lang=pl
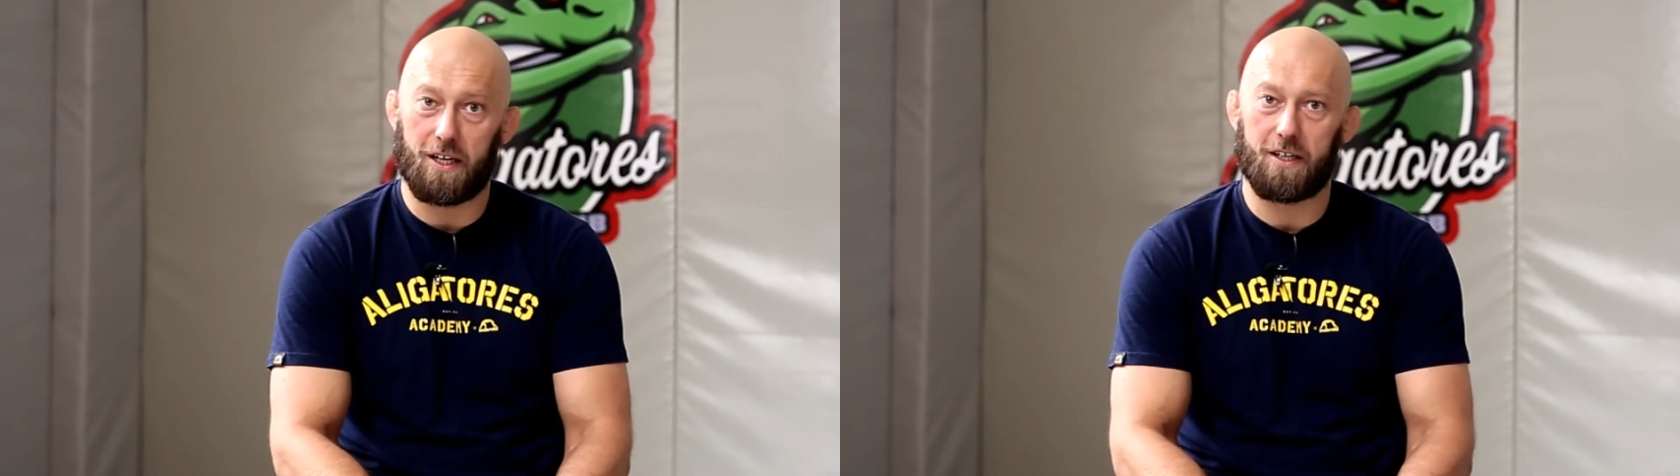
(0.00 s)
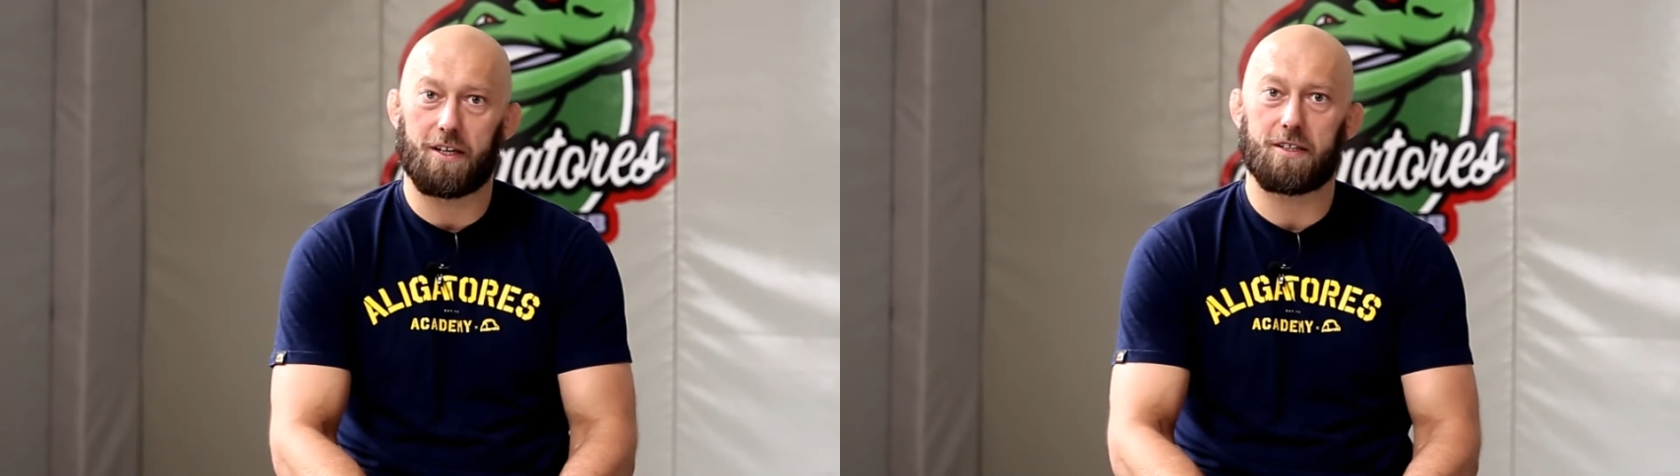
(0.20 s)

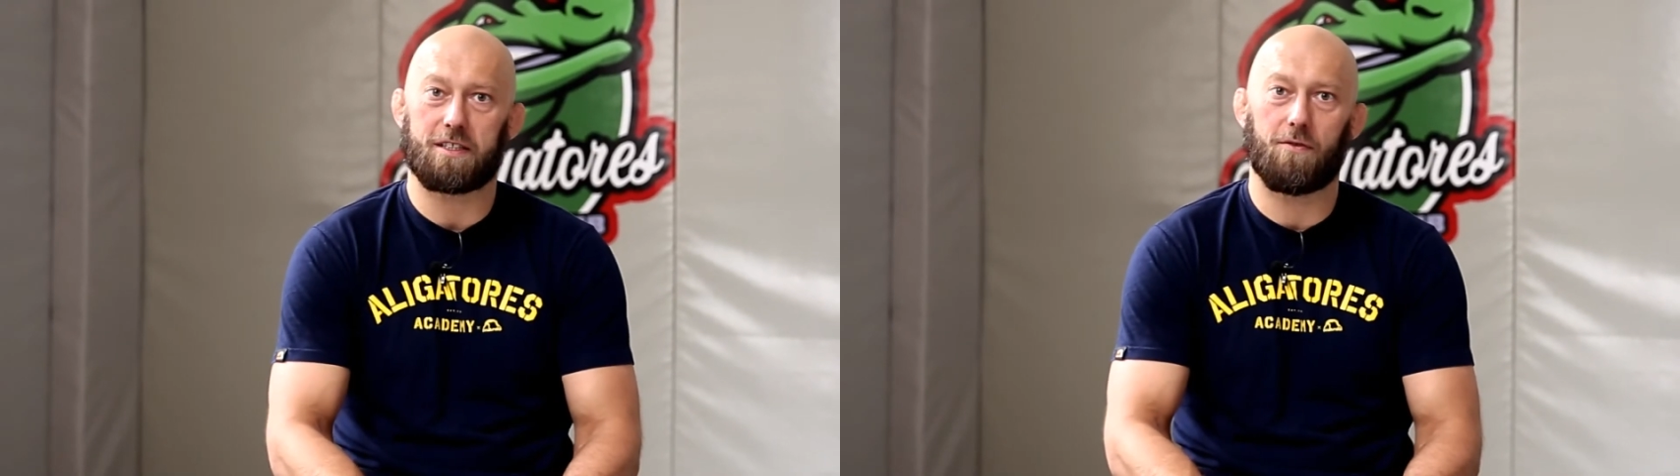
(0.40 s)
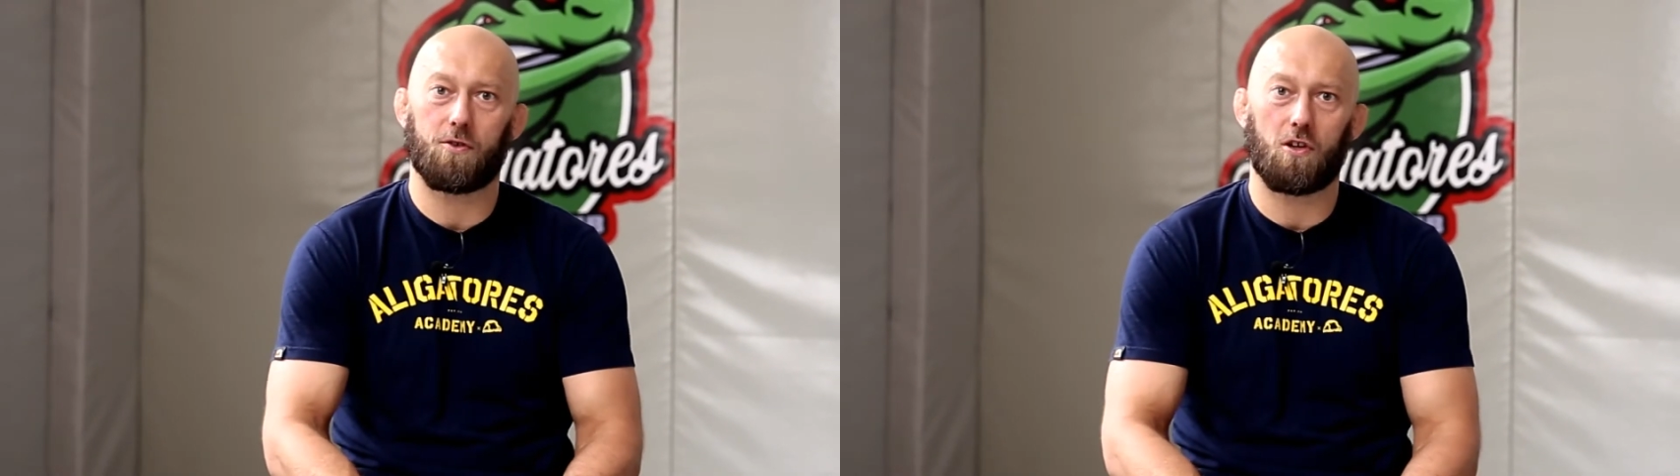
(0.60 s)
karierę
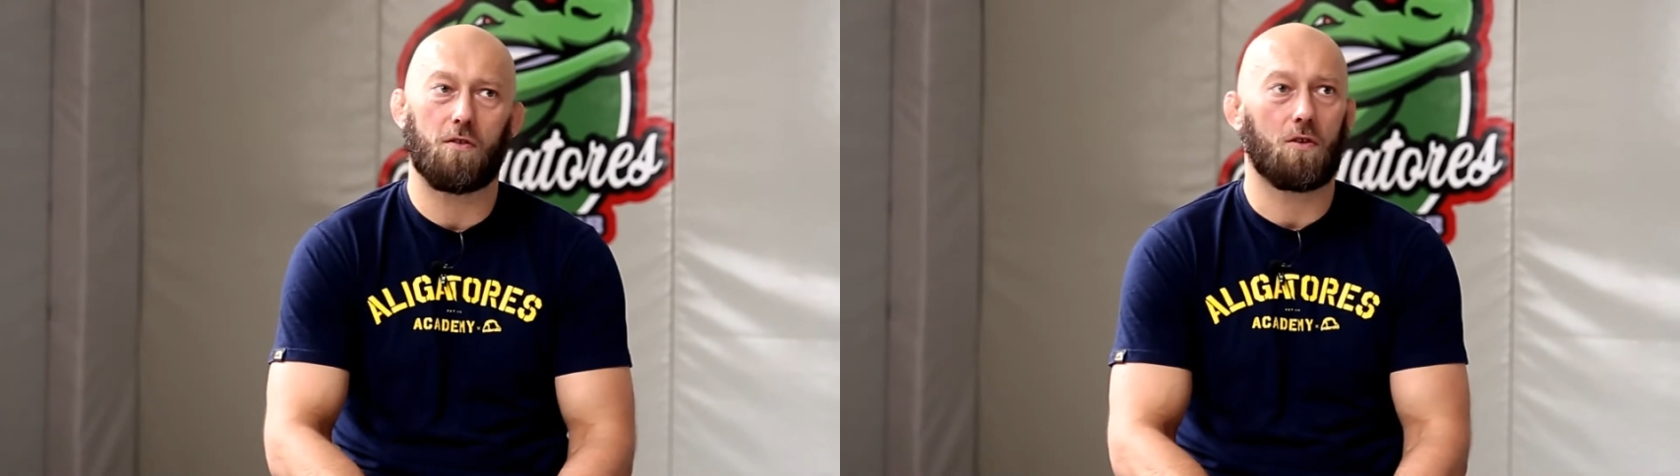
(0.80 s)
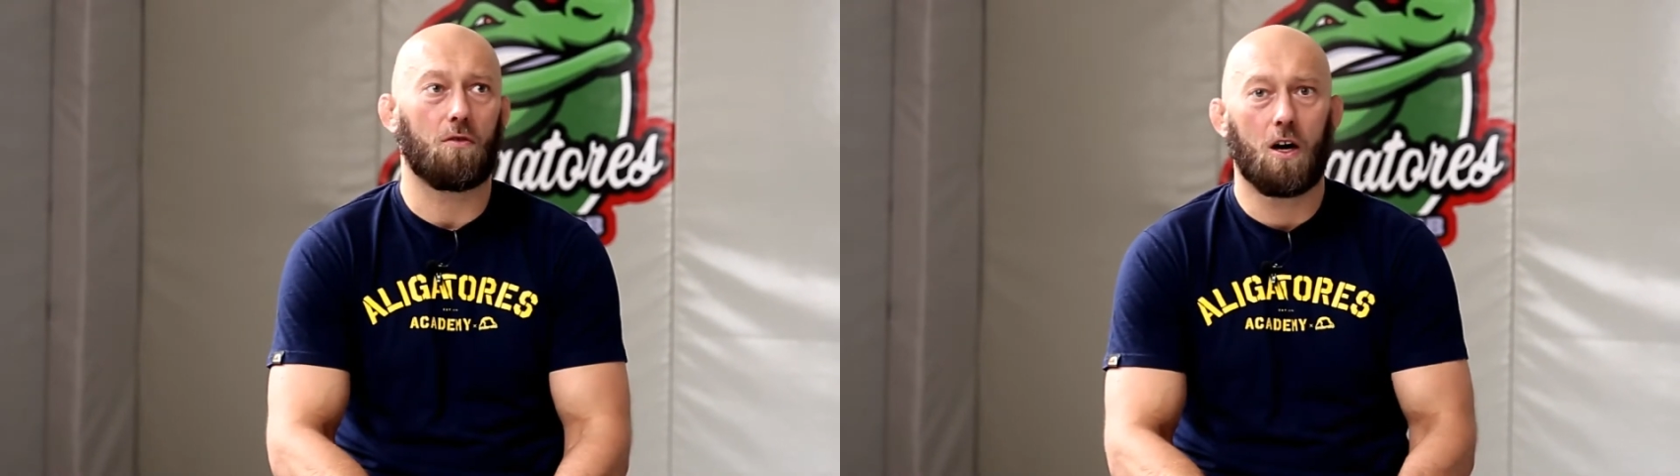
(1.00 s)

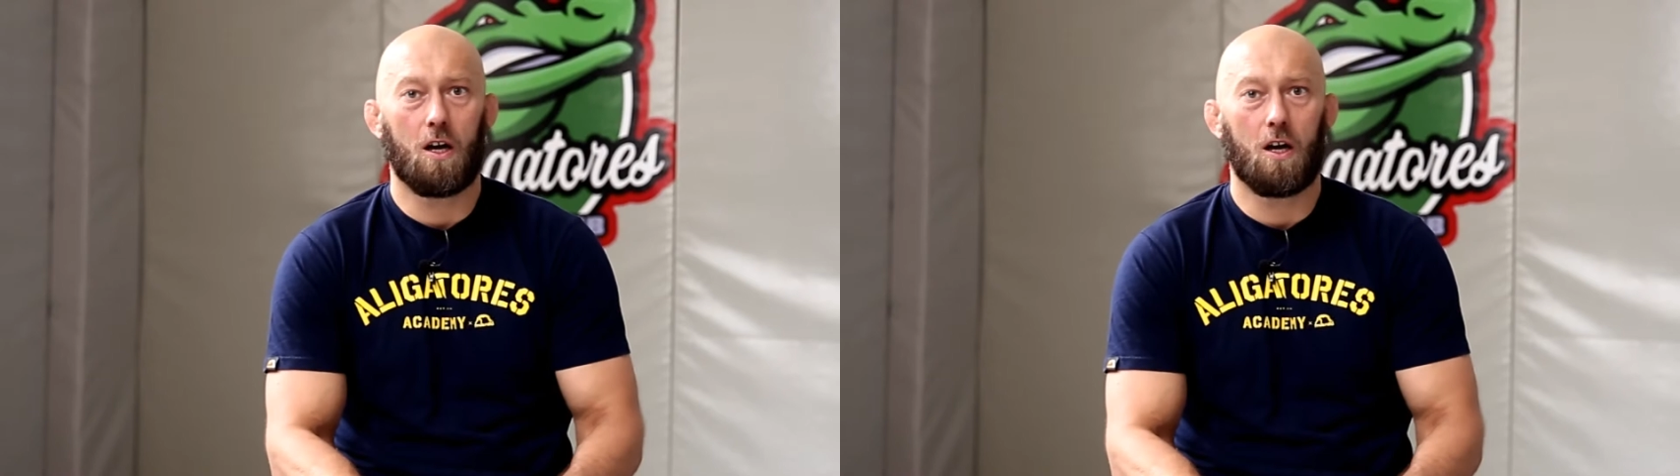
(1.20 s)
zawodową.